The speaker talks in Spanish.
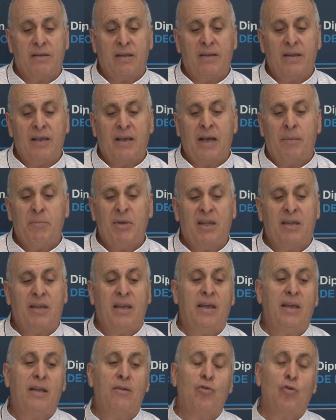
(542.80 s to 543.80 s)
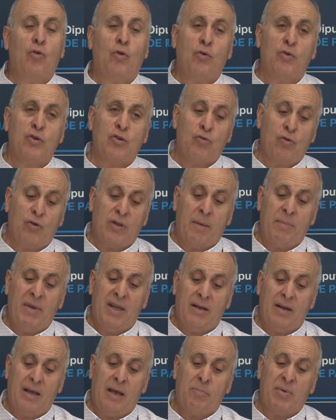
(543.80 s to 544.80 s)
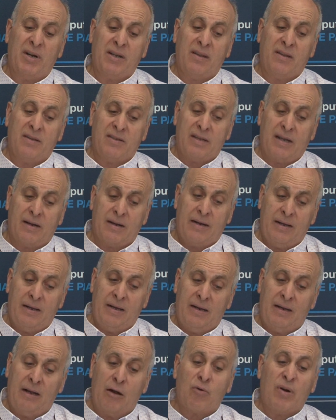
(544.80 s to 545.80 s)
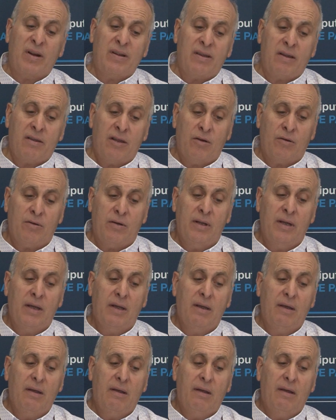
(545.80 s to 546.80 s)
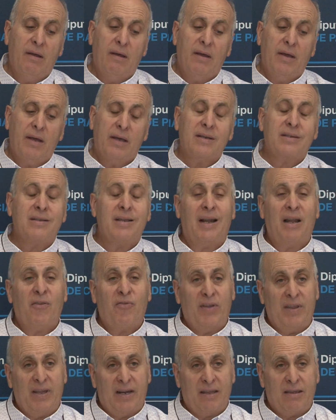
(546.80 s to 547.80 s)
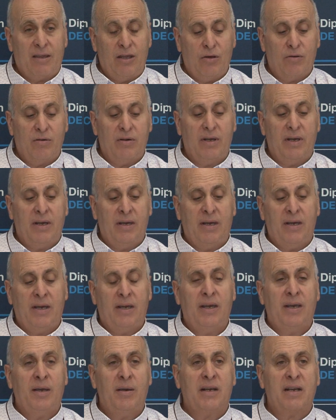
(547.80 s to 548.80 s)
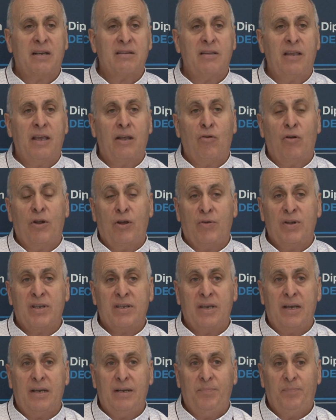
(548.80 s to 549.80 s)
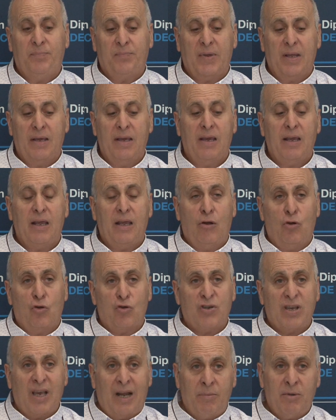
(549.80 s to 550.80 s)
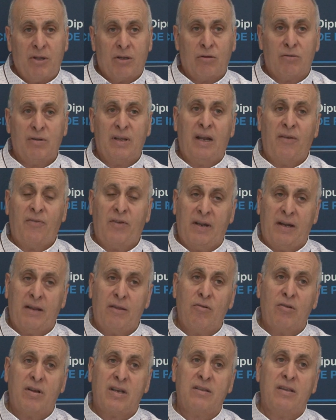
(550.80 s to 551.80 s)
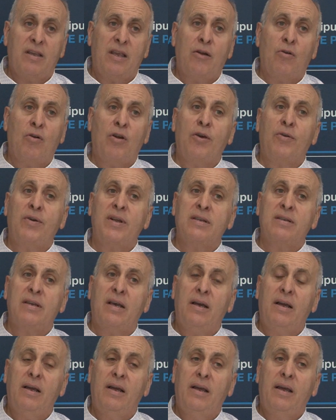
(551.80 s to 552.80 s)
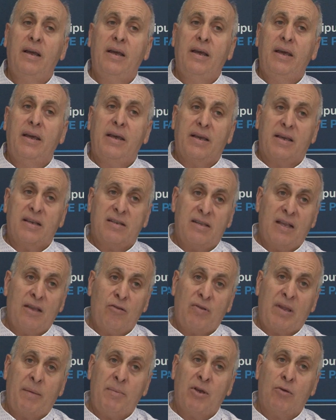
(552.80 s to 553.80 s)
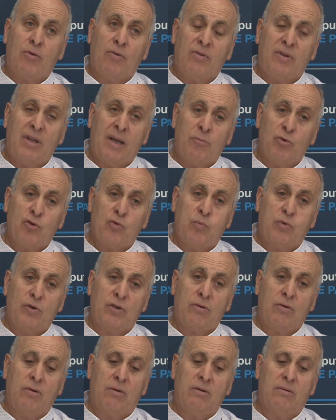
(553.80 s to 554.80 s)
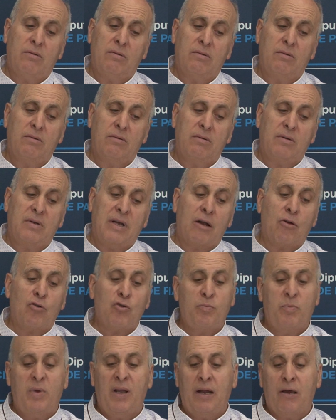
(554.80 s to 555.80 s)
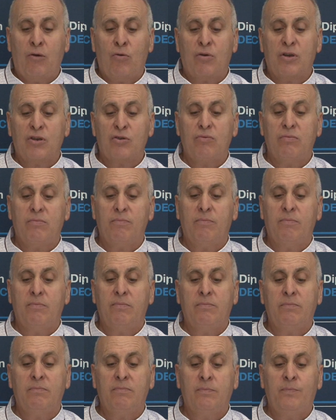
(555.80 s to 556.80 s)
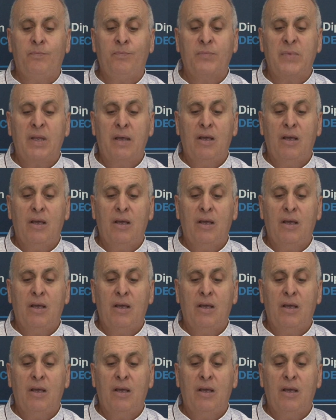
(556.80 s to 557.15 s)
técnicamente, todo esto también, aparte de estar eh, la organización, está la Federación eh, Castellano-Leonesa y los árbitros de la Federación Castellano-Leonesa, que este año también contamos pues, con Carlos Piélago, que es un,